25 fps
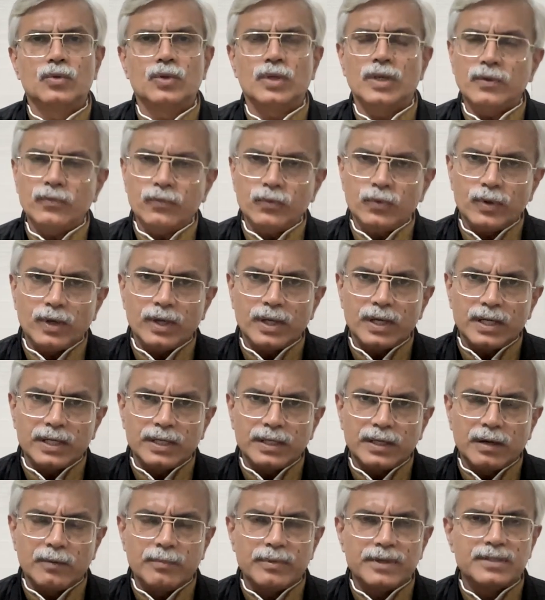तो इफ़ यू आर
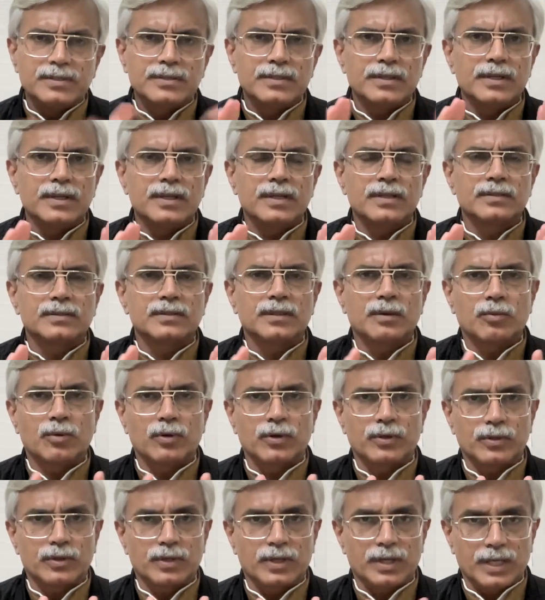लिटिल बिट सीरियस
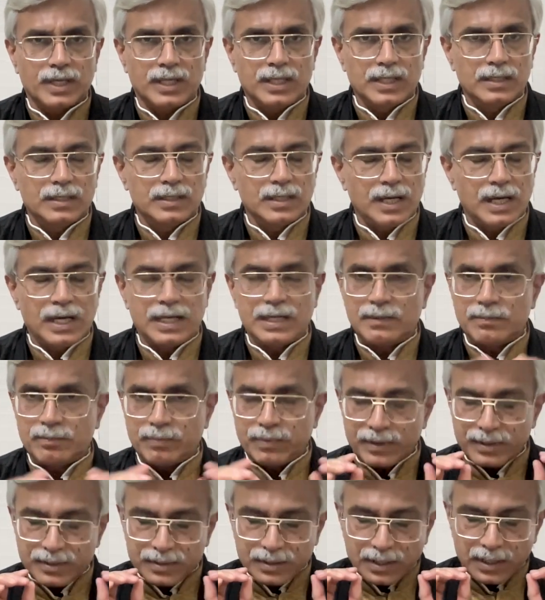अबाउट योर हेल्थ आई
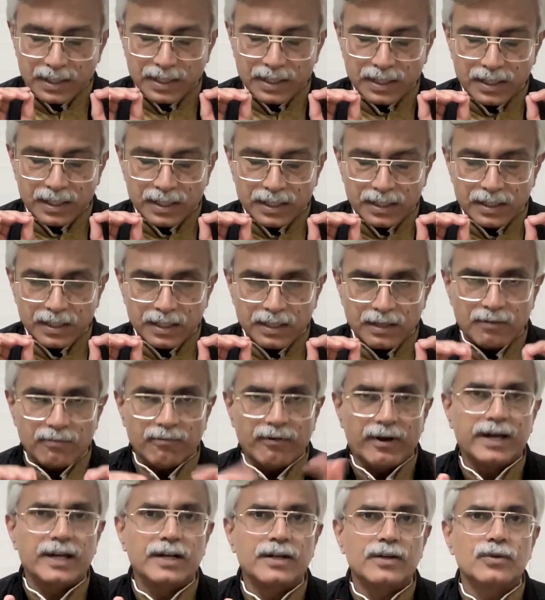विल पर्सनली
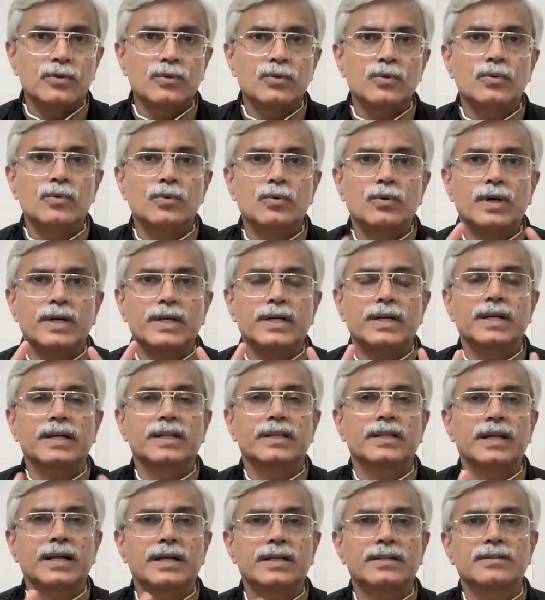इनवाइट यू टू
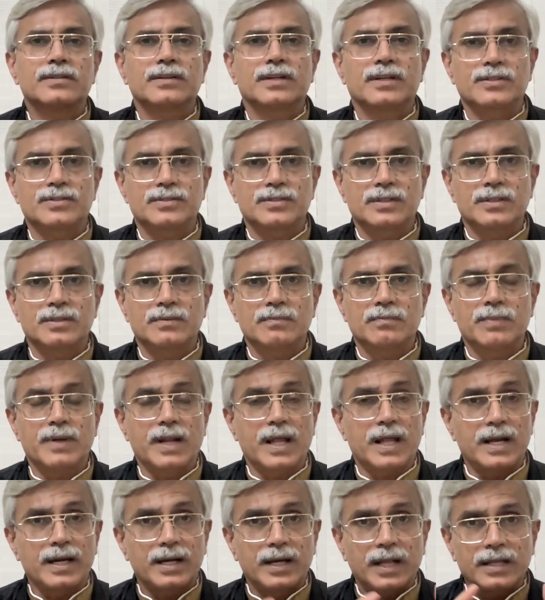अटेंड दैट सेशन
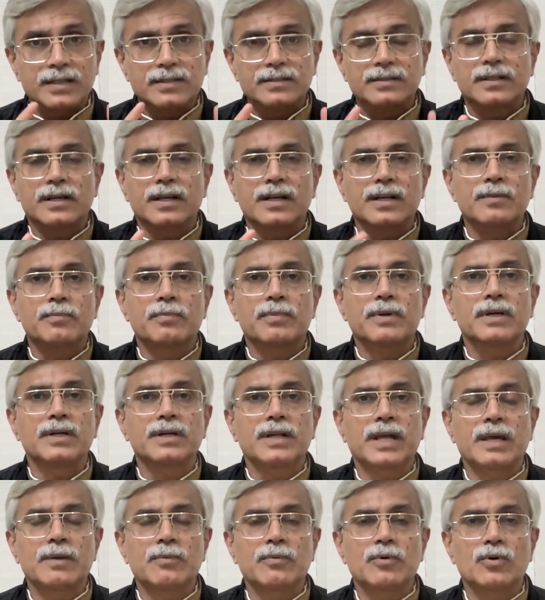Prioritize करें अपने
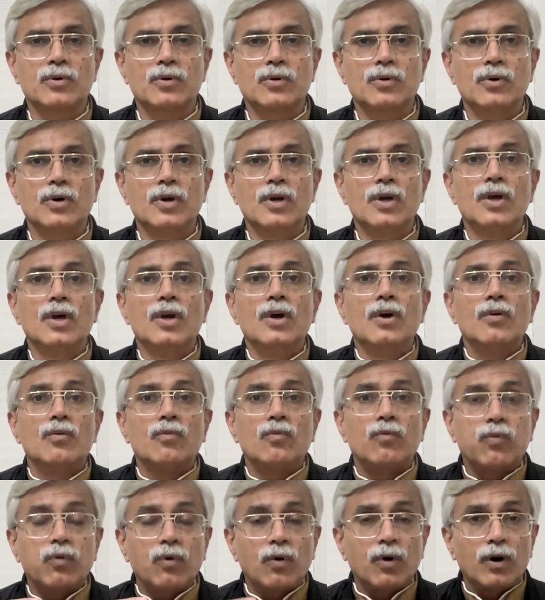टाइम को
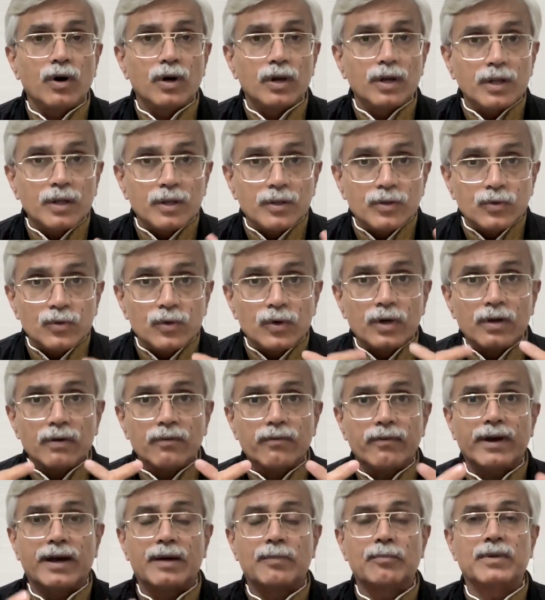फॉर योर
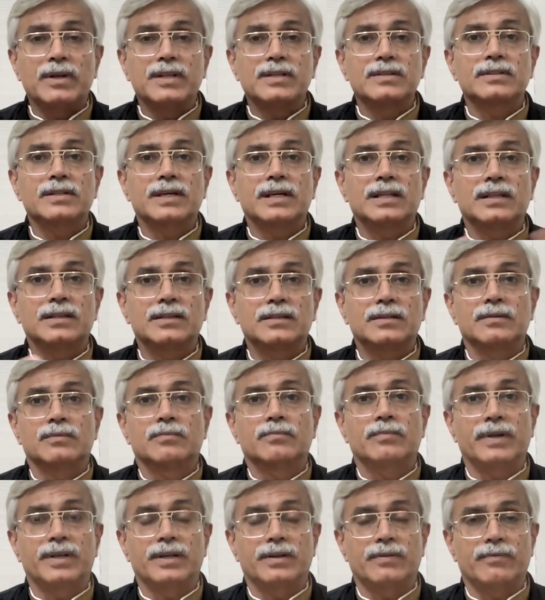फैमिलीज हेल्थ
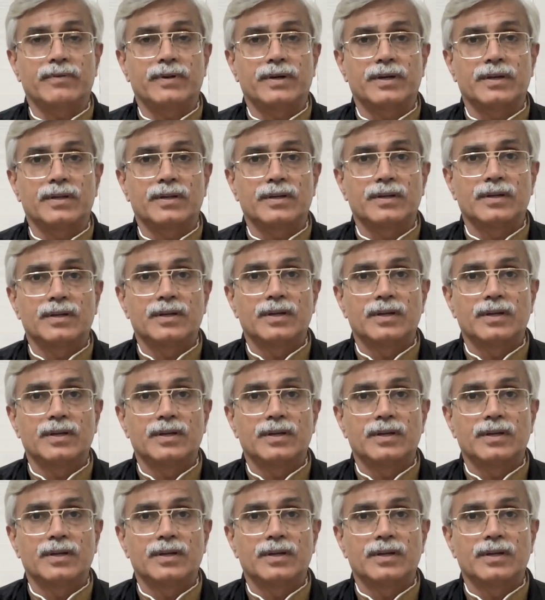बेनिफिट